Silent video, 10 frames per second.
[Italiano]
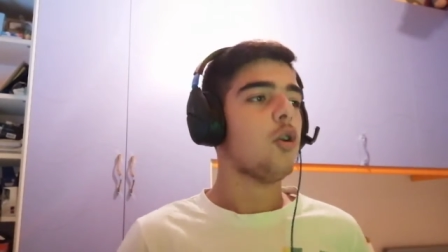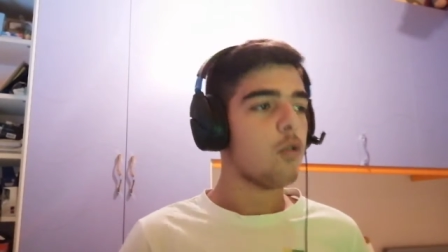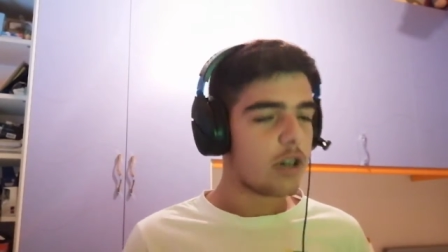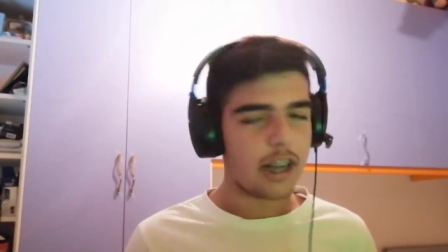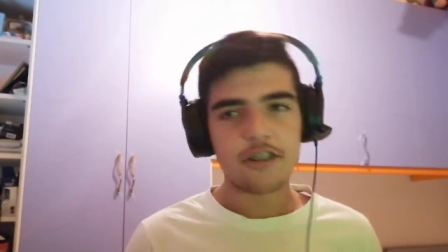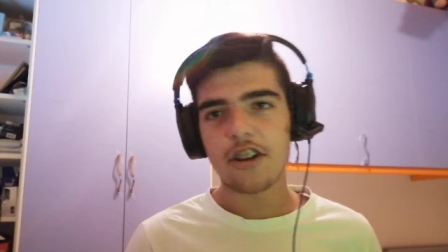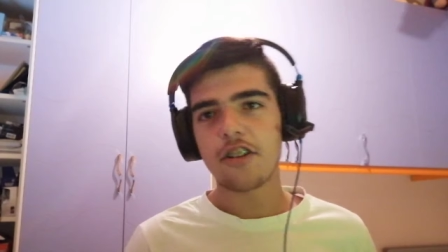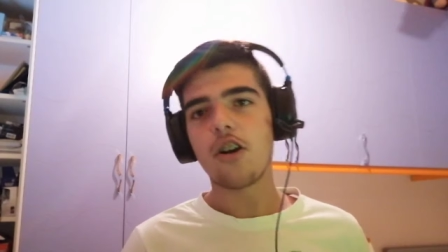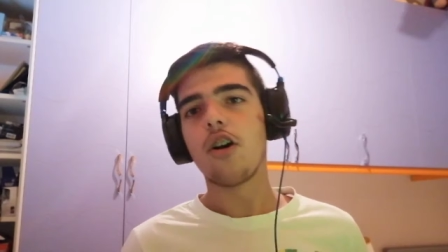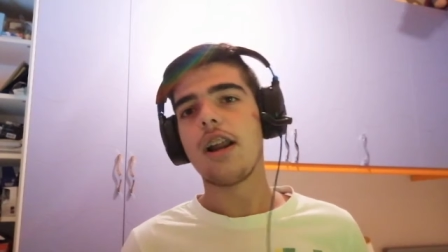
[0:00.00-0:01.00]
un
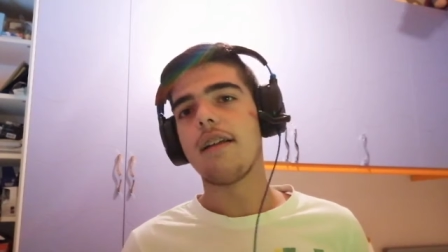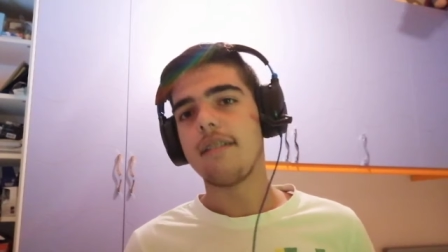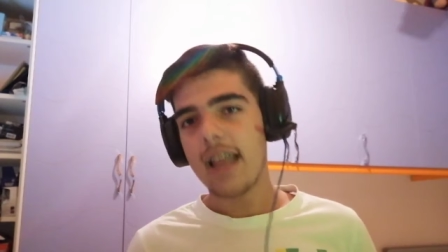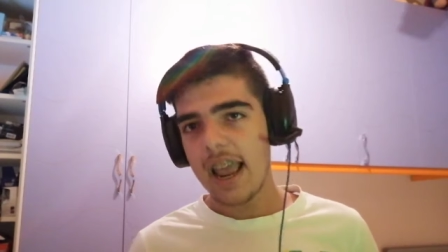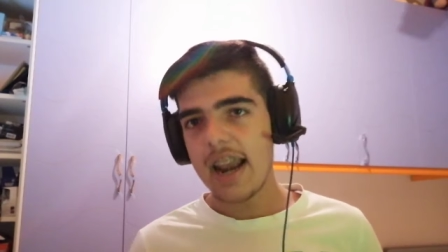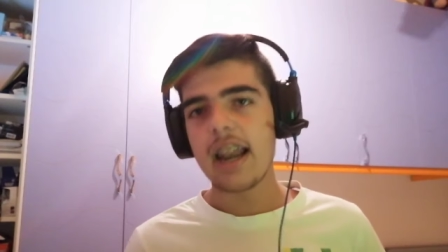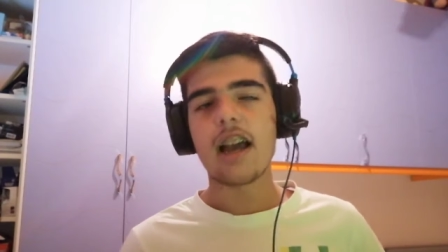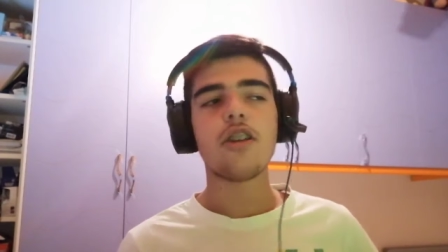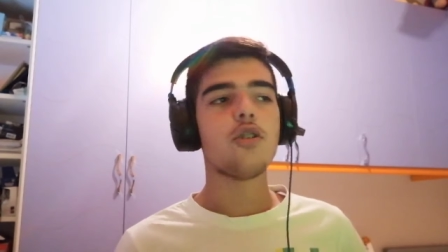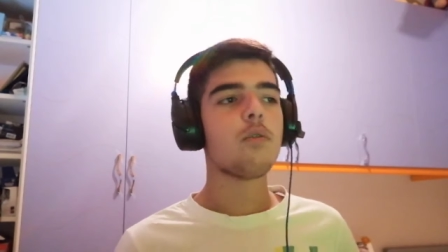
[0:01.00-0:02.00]
calciatore
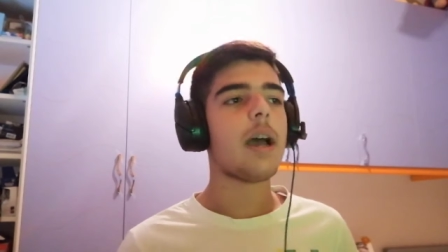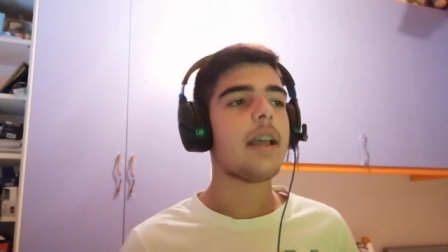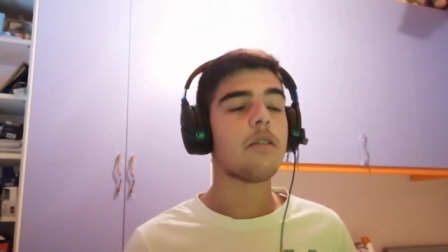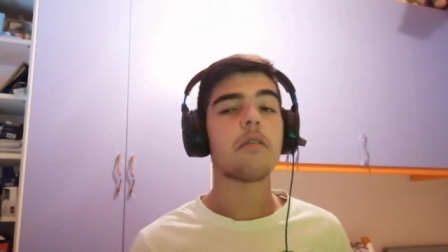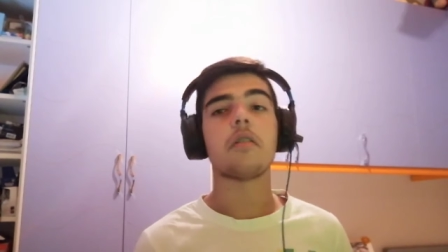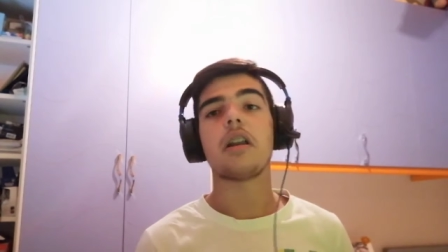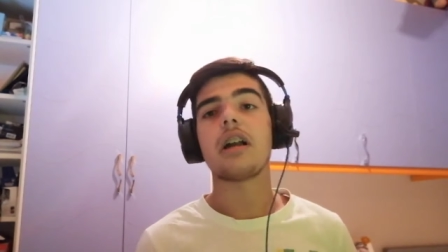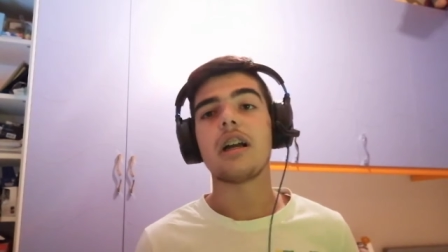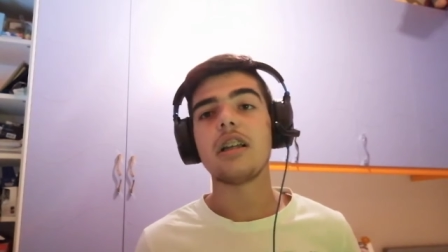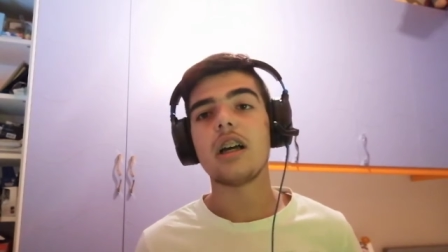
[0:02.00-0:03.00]
della Juventus,
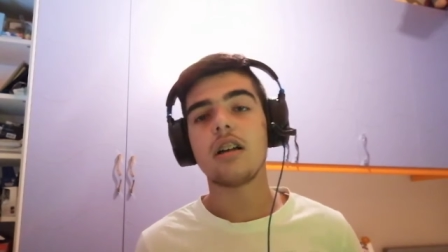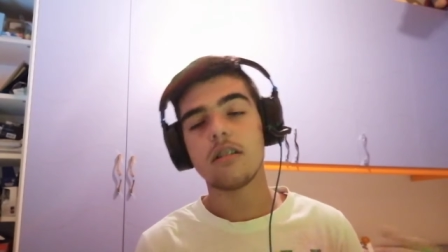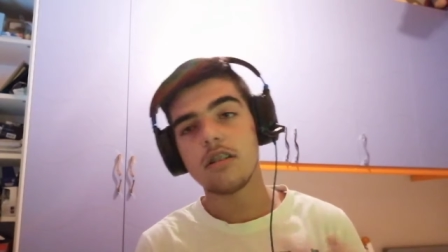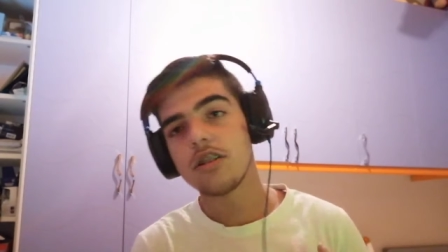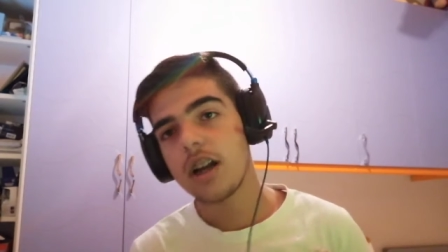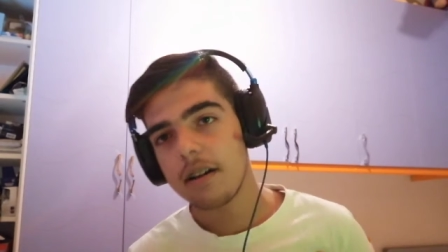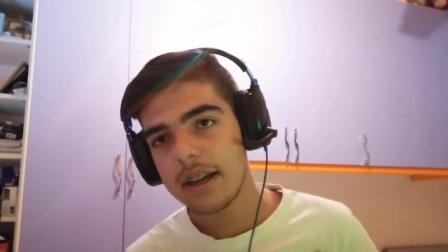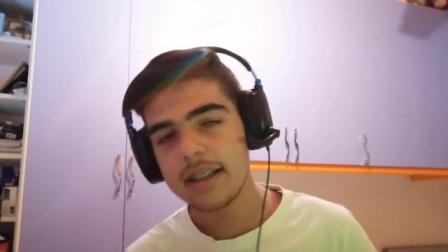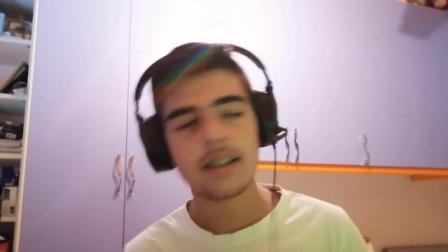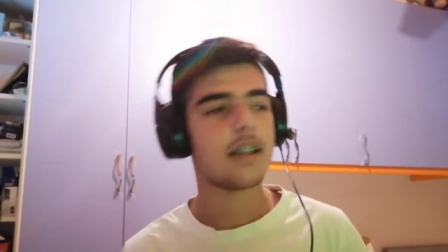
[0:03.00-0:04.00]
raga. Io
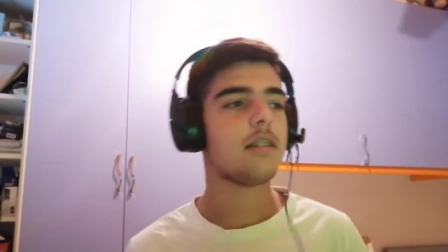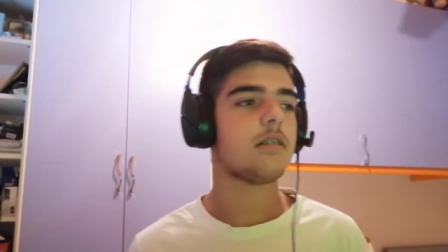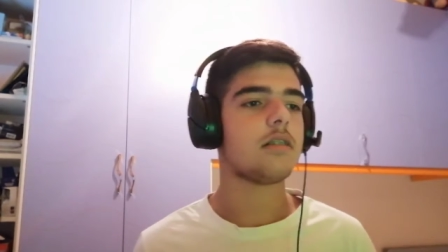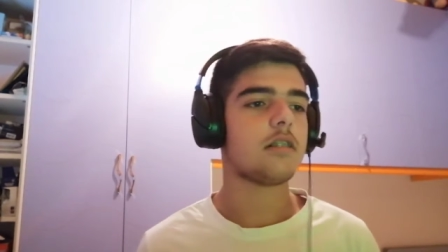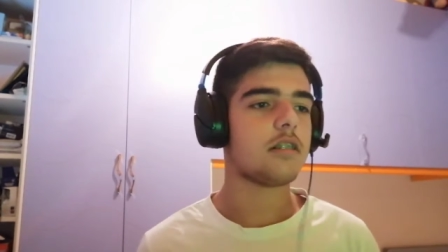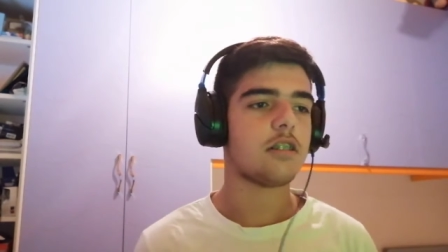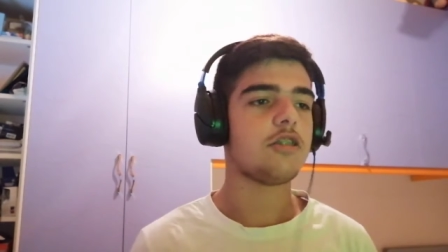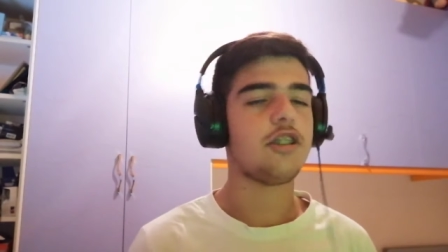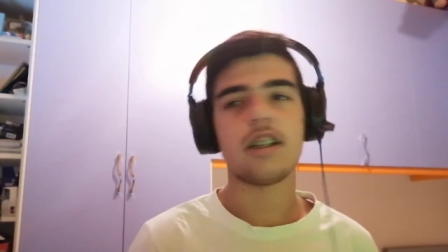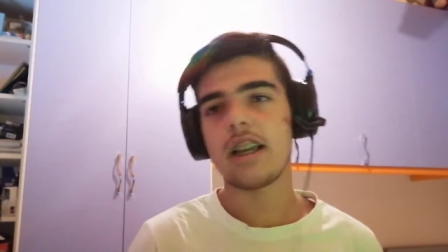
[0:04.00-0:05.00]
sinceramente non, non
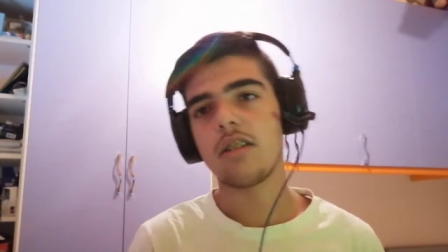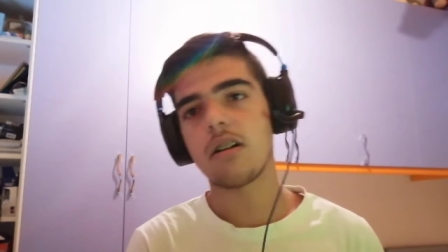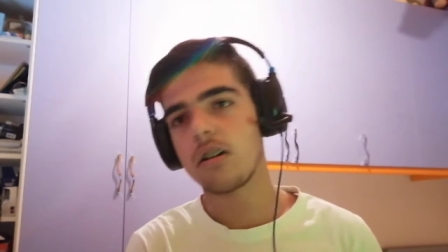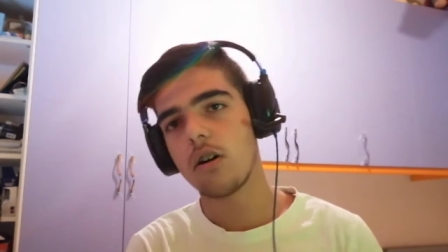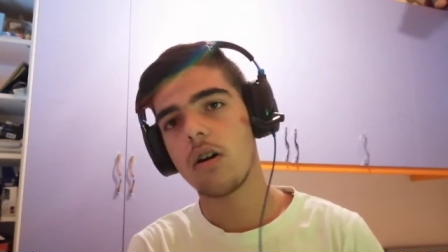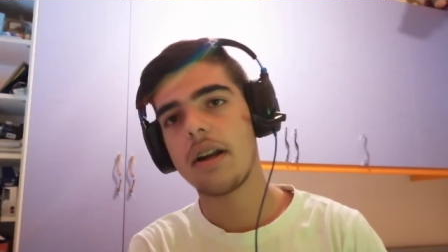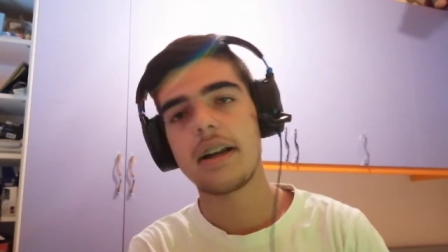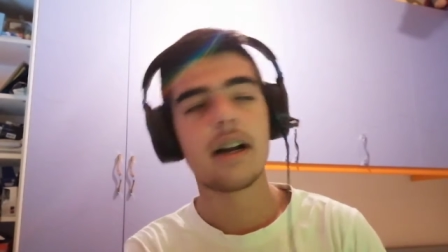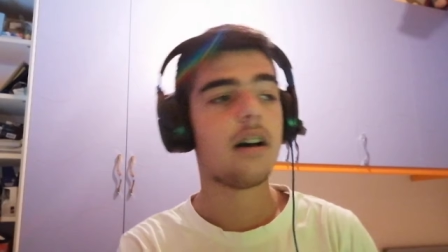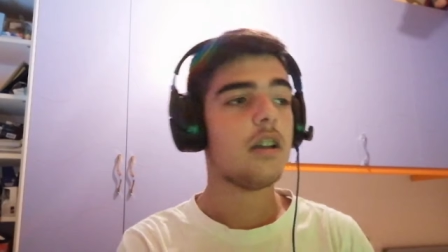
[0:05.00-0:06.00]
ci credo ancora,
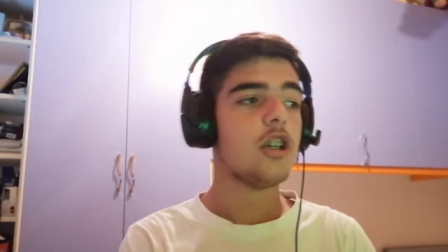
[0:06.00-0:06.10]
raga.